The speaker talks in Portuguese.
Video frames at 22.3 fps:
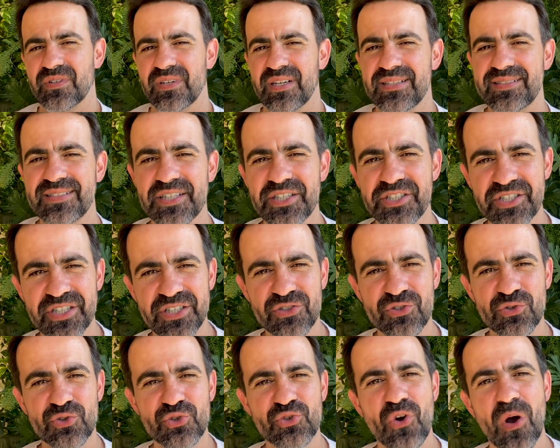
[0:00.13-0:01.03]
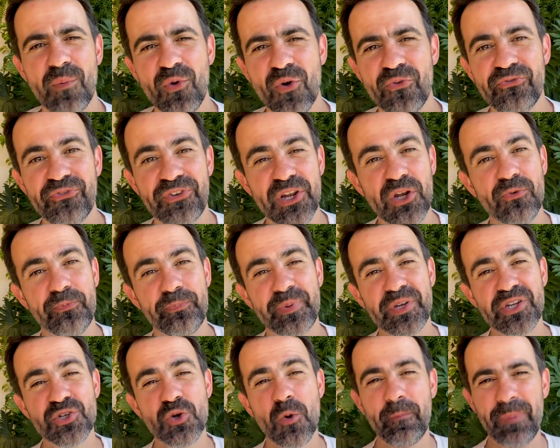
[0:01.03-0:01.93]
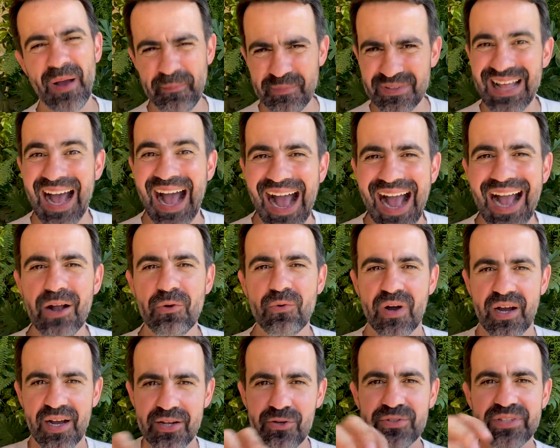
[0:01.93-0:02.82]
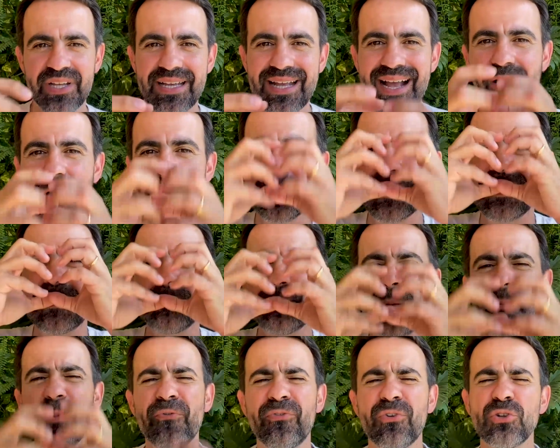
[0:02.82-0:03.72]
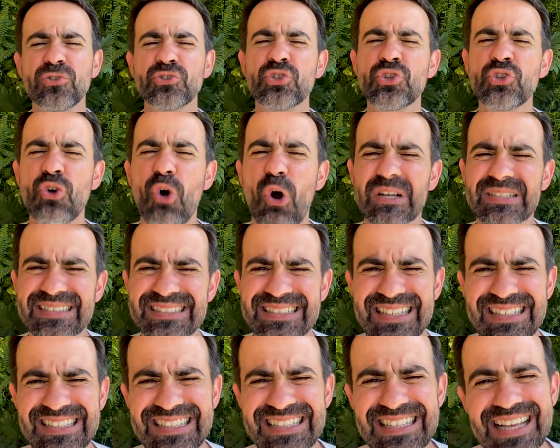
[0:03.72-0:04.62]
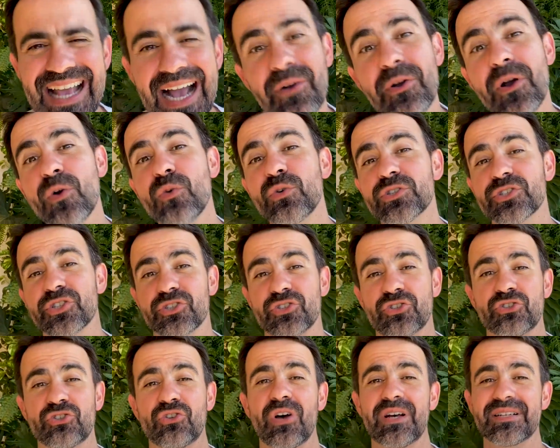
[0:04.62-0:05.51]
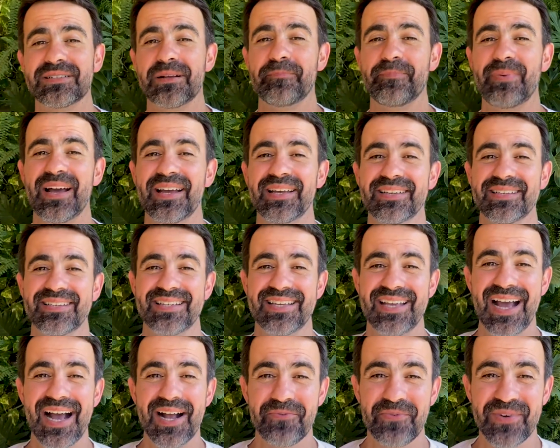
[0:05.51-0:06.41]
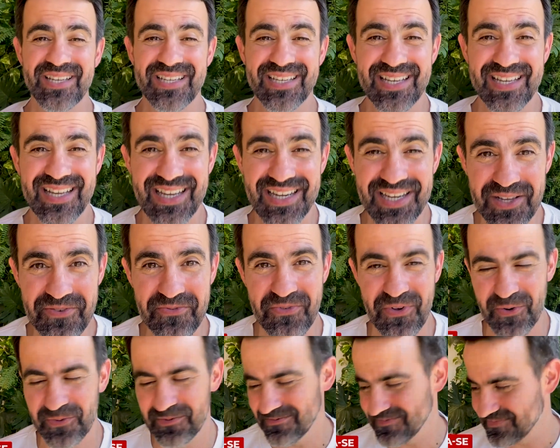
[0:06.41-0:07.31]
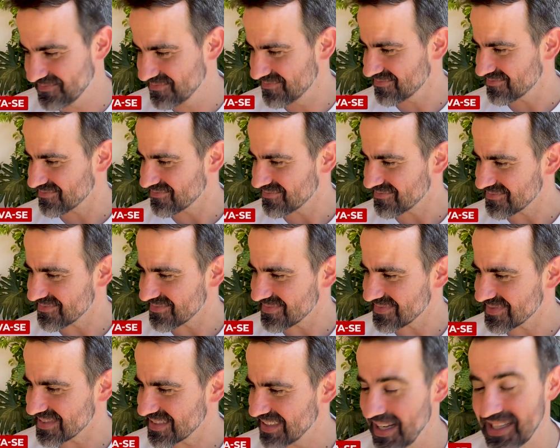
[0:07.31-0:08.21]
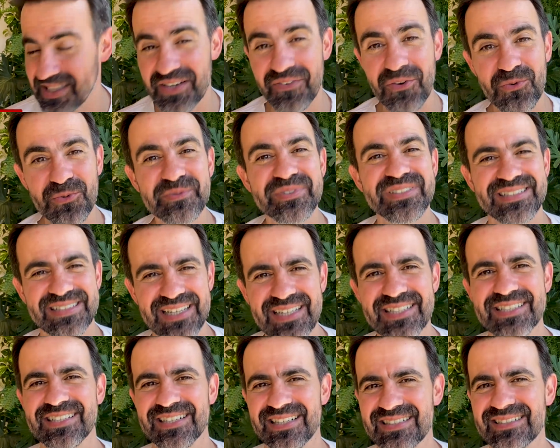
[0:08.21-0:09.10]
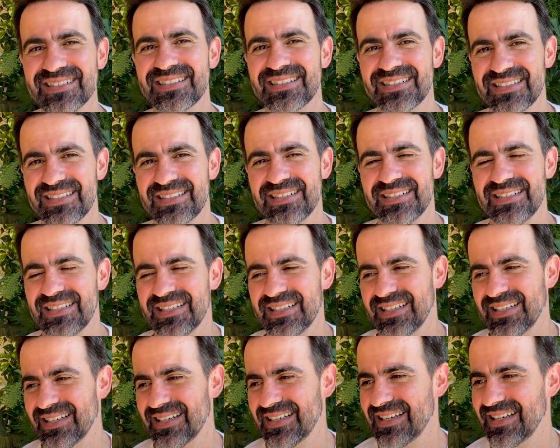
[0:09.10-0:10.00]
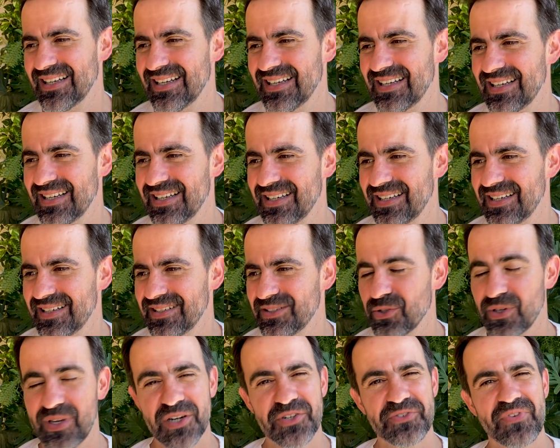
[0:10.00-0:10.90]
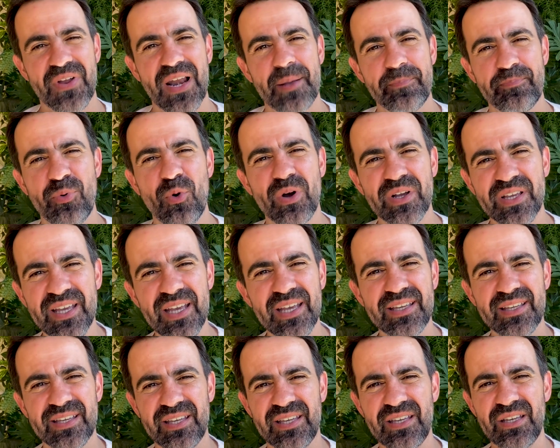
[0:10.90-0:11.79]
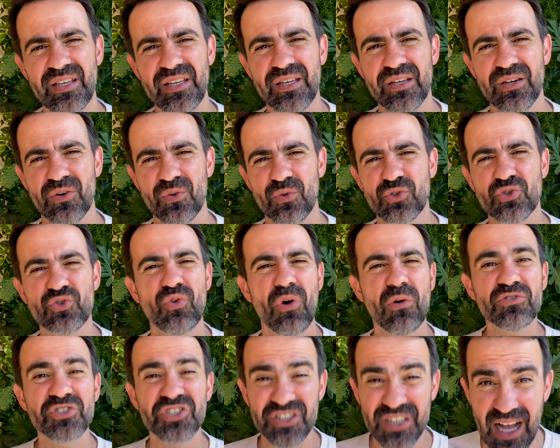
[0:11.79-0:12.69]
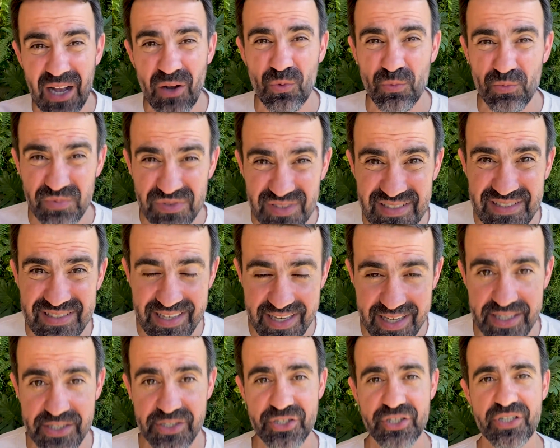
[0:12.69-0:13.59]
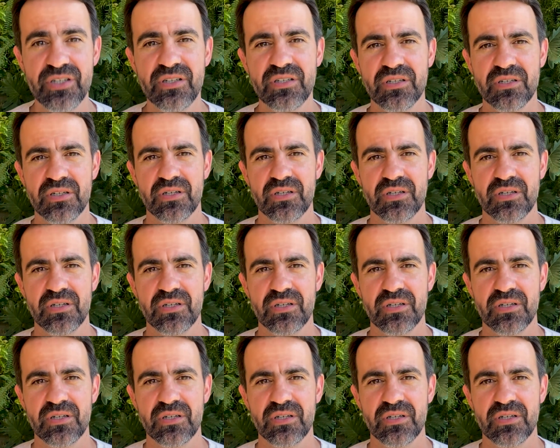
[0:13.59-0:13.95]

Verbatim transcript: Esses dias o João, meu filho, pediu, pai, me dá água. Eu dei água para ele, bebeu, falou, nossa, que água gostosa, pai, que água incrível. Ele estava com sede, né? É, eu quero te falar por que, que o João estar com sede